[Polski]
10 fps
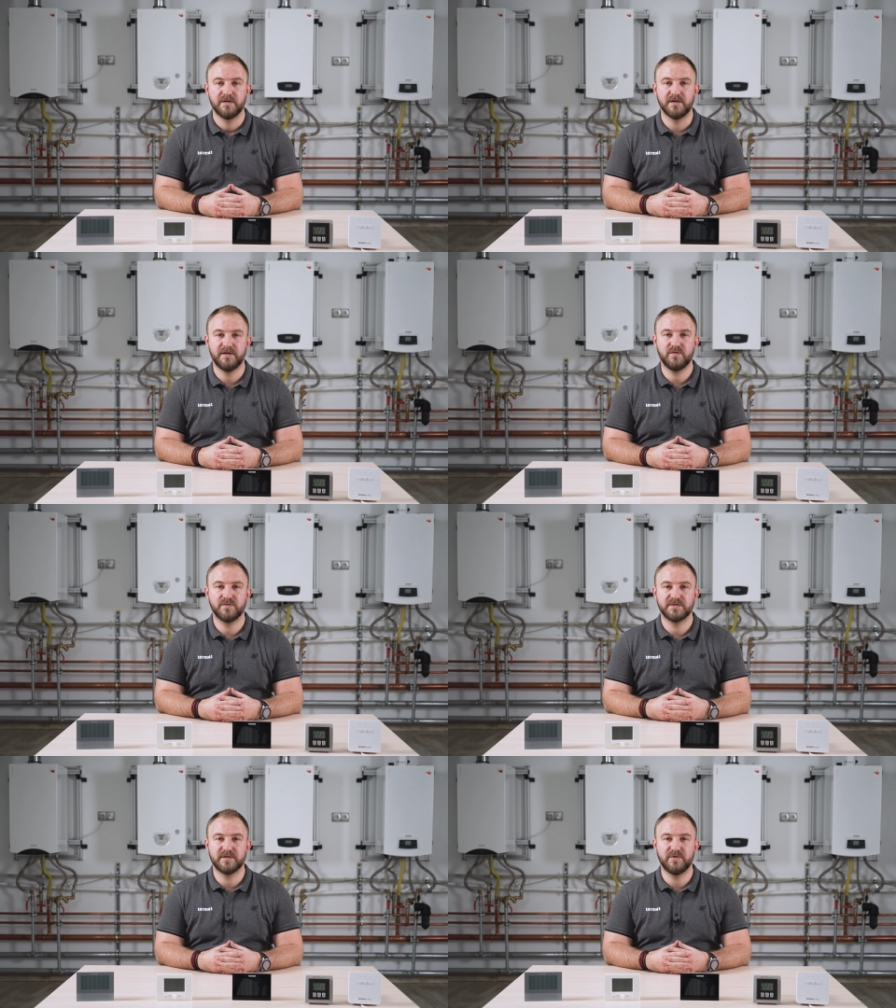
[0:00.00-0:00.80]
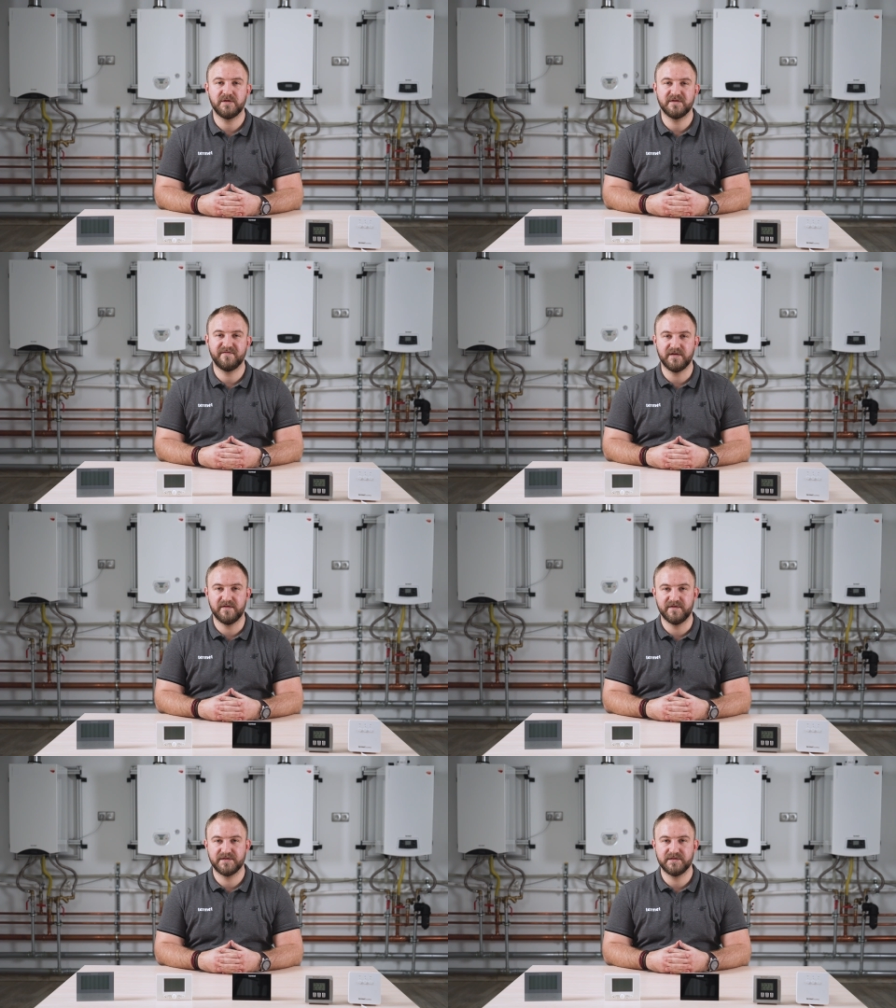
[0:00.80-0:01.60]
Na rynku dostępnych jest
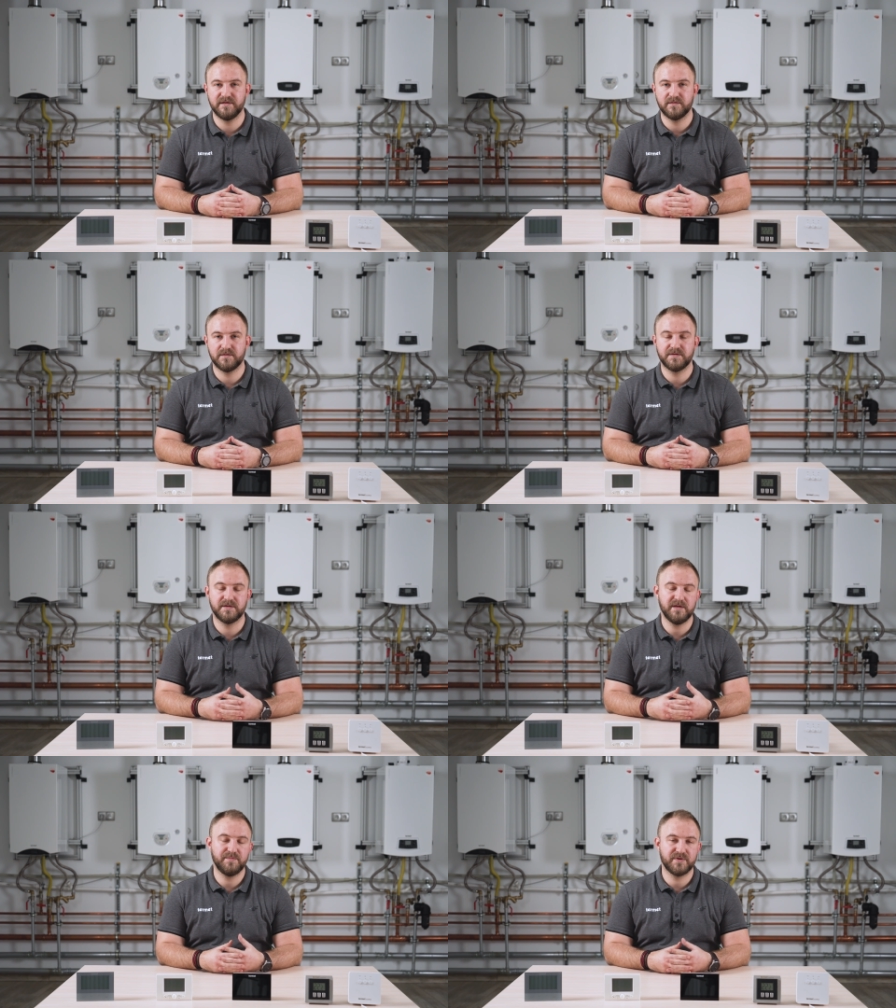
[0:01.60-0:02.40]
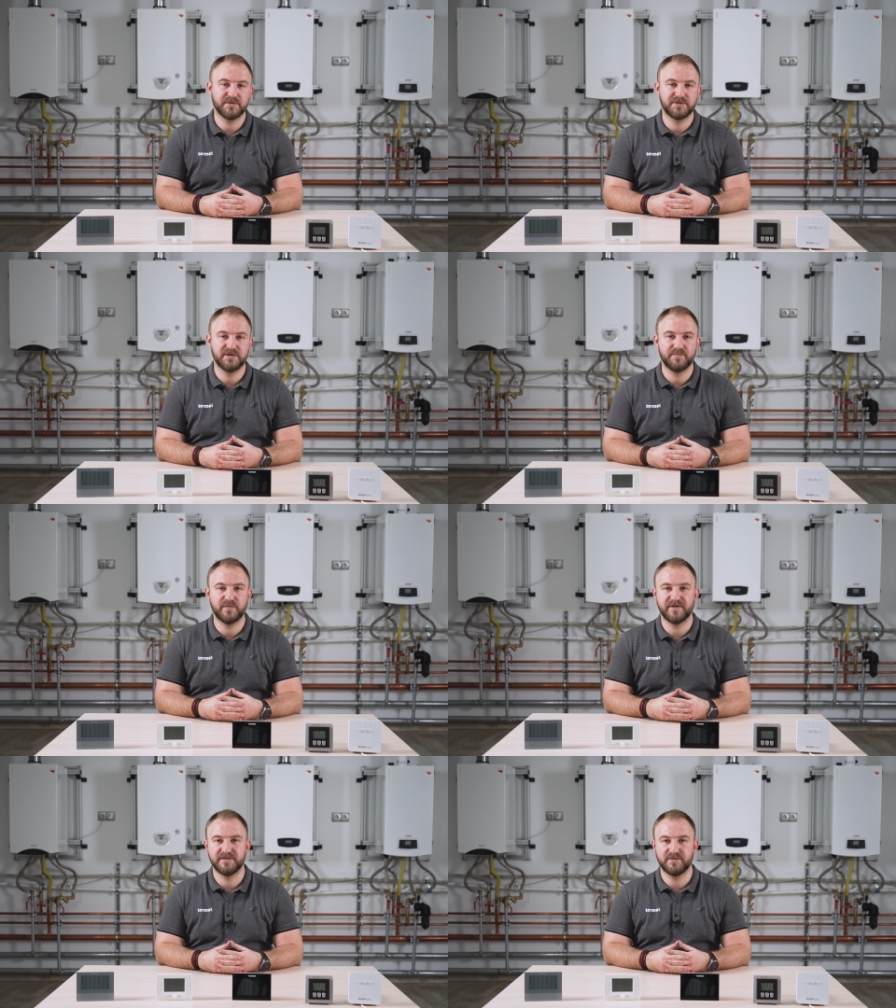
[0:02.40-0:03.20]
wiele wersji, od tych najprostszych
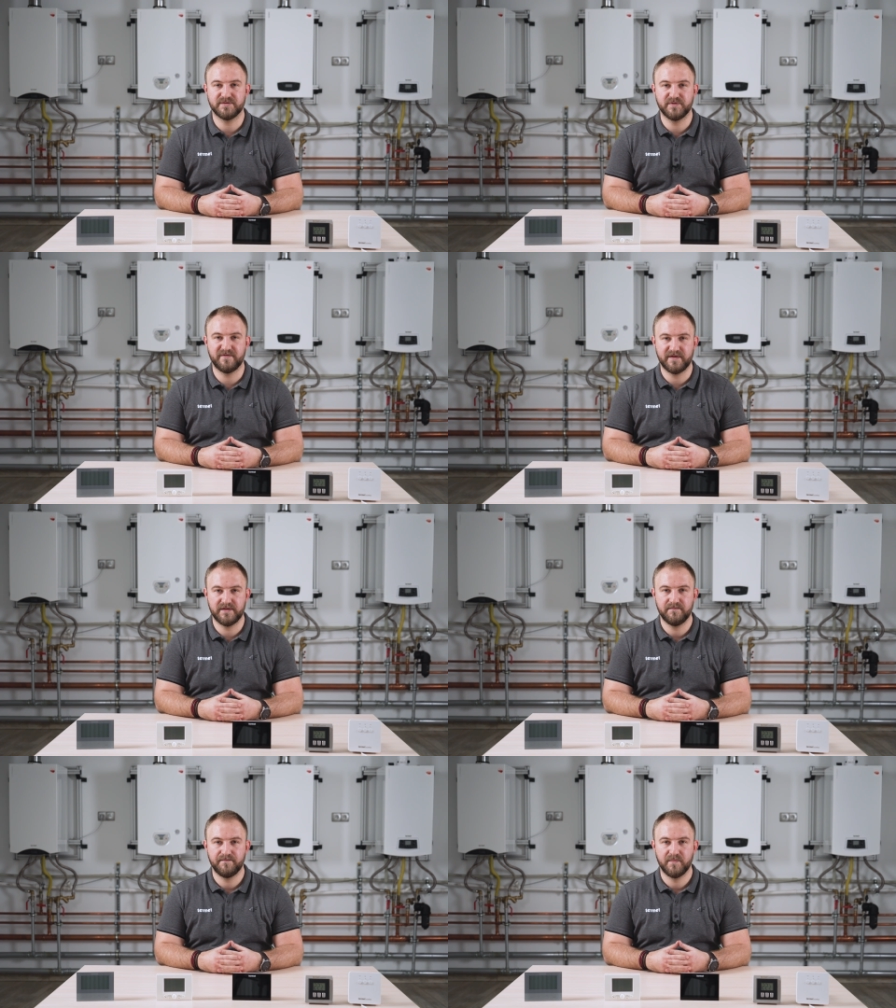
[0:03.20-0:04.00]
po bardziej rozbudowane.